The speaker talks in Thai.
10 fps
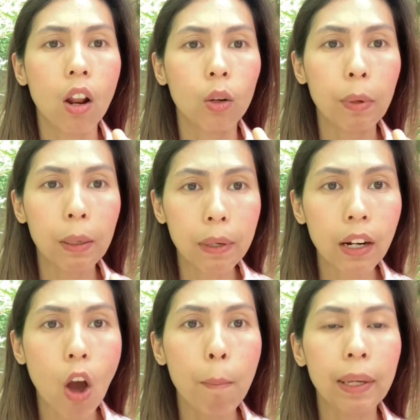เพื่อ
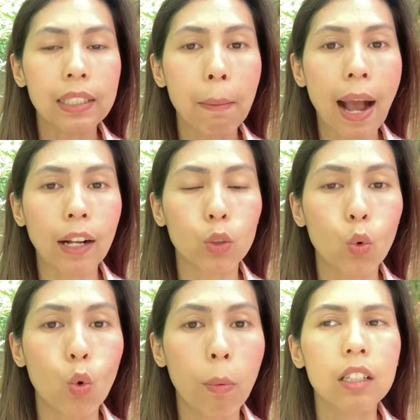นๆลองไปสมัคร
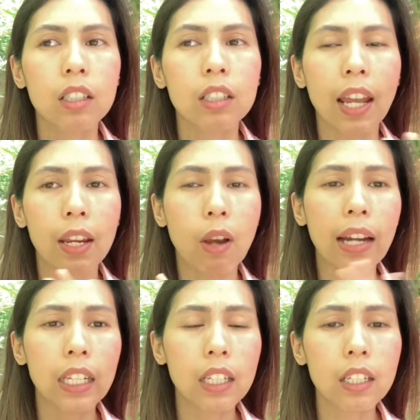ดูคือใน
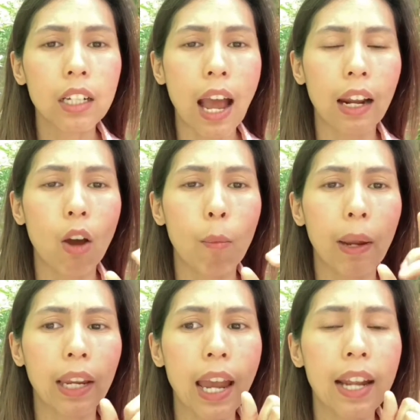อาทิตย์หนึ่งอ่ะเราไป
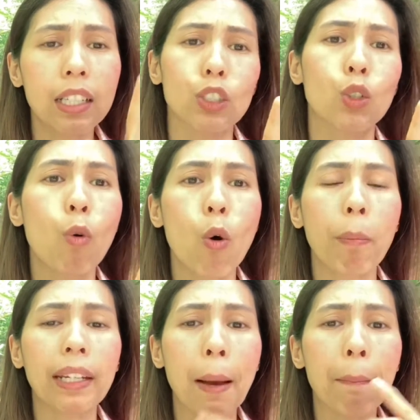แค่1ชั่วโมง
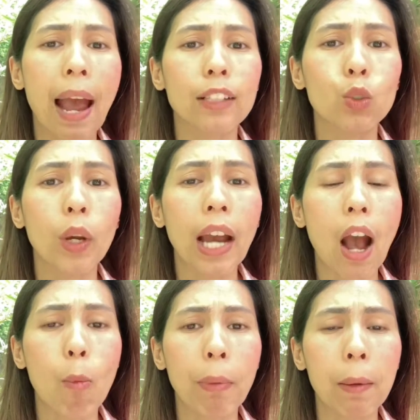ไปทำงานช่วย
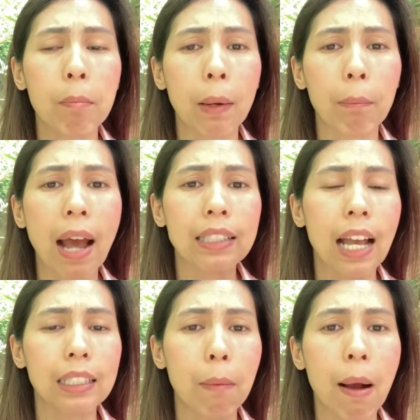เขาเป็นเหมือนอา
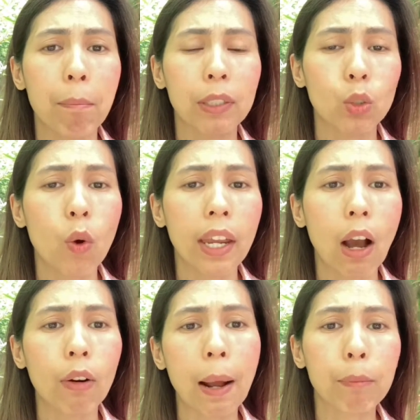สาสมัครไปช่วย
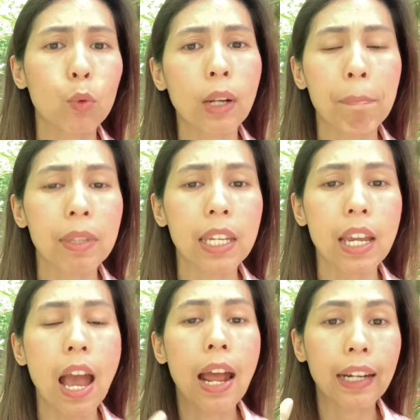เขาทำนู่นทำนี่
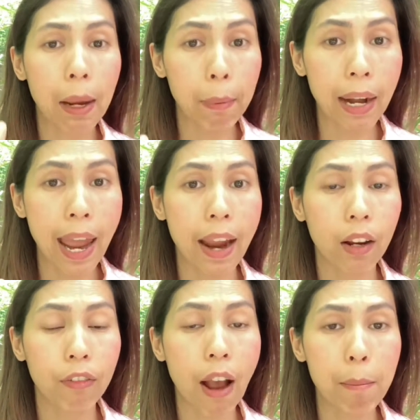ในแผนก
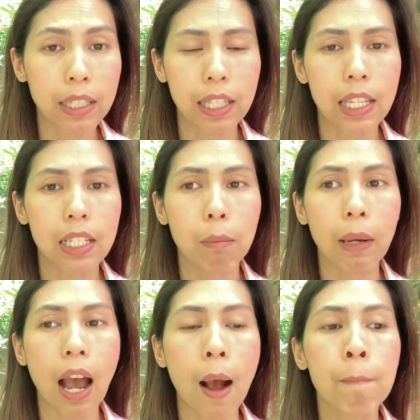pharmacy ใช่ไหม
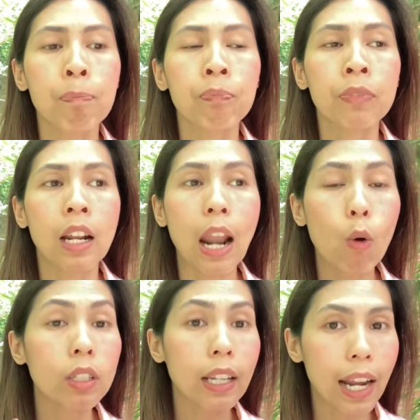คะเรา
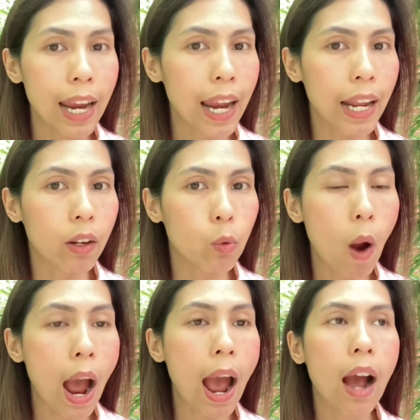ก็จะได้เห็น
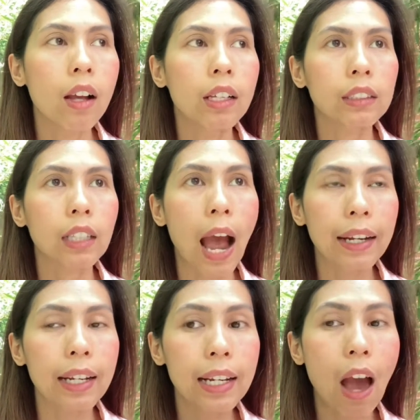ว่าการ
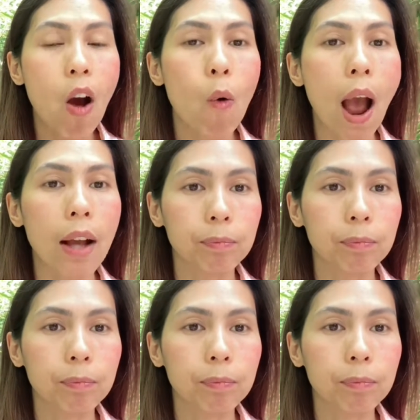ที่เราอ่ะ